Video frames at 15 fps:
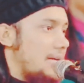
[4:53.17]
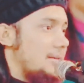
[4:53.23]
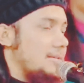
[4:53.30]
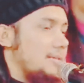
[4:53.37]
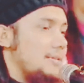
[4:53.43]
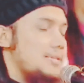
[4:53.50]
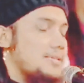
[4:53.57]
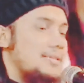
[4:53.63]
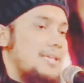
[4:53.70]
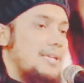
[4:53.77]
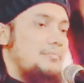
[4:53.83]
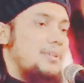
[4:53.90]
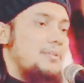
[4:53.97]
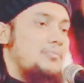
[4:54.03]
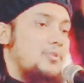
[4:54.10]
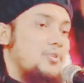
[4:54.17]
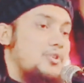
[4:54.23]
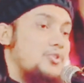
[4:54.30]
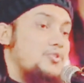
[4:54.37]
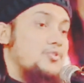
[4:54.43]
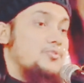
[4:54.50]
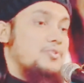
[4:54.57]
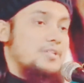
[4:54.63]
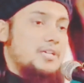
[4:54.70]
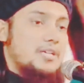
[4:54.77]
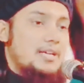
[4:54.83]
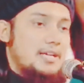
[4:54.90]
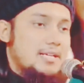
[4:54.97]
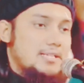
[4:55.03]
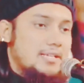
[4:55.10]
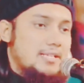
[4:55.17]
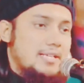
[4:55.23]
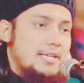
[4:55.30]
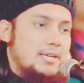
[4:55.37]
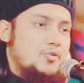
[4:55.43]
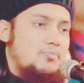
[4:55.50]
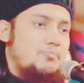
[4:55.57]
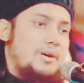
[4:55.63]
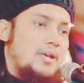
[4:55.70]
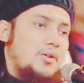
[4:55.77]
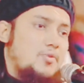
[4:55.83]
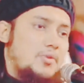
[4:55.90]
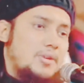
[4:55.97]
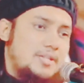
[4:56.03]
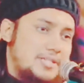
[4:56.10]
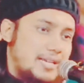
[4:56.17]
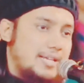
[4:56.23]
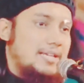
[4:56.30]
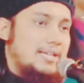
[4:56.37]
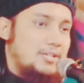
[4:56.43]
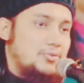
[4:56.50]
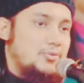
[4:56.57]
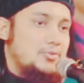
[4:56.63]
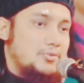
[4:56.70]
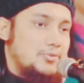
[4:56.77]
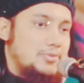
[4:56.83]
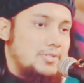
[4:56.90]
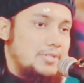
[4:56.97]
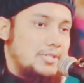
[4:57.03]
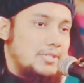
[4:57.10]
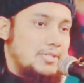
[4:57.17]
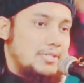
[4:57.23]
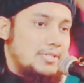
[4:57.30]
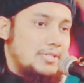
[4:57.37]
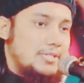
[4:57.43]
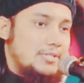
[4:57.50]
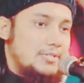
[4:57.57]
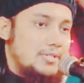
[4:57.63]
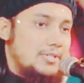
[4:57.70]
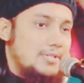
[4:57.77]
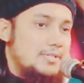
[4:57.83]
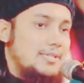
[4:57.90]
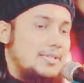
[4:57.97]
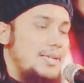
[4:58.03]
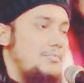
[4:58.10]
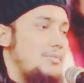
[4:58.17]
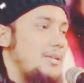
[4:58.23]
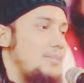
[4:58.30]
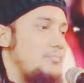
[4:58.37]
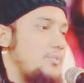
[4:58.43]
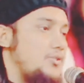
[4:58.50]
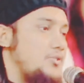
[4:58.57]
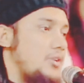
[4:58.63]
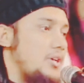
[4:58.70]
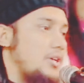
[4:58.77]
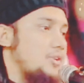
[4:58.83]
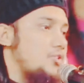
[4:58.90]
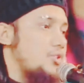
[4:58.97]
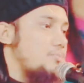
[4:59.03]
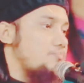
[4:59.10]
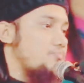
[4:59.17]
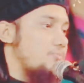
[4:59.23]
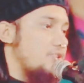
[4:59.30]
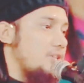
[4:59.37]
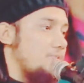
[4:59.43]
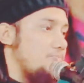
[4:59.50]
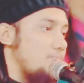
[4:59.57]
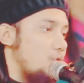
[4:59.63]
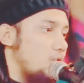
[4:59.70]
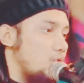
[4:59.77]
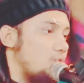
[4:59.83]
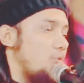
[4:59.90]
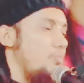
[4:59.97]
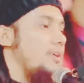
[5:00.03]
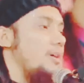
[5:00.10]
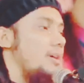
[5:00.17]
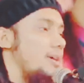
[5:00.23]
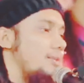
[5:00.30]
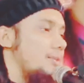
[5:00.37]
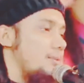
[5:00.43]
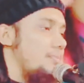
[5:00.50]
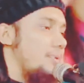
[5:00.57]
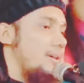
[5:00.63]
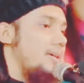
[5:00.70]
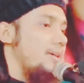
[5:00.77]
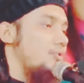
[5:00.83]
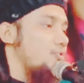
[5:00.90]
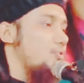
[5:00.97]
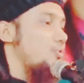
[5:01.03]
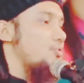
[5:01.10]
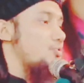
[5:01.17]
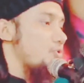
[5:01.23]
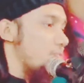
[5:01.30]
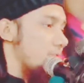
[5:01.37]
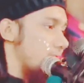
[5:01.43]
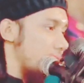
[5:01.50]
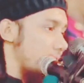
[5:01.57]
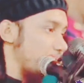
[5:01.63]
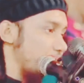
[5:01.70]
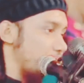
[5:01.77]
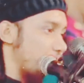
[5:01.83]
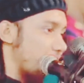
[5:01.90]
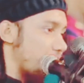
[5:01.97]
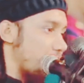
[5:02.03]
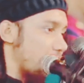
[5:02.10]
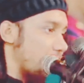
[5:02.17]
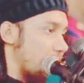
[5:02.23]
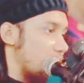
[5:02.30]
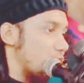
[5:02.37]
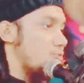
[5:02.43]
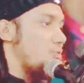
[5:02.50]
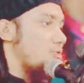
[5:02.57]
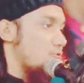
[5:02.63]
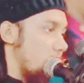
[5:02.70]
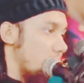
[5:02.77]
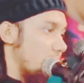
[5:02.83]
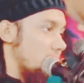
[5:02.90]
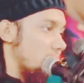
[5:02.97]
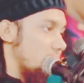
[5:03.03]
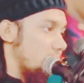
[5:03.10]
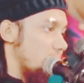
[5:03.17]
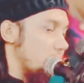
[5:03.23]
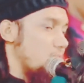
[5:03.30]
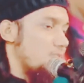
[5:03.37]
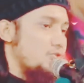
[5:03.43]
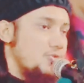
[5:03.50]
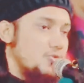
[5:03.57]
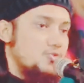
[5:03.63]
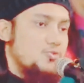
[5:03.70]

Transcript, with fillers: আর ইসলামের বিরোধী শক্তি যারা আছে তারা খুব ভালো করেই জানে কিন্তু যে ইসলামের বিজয়ে সবচেয়ে বড় ভূমিকা রাখতে পারে তরুণ সমাজ যুবক সমাজ যুব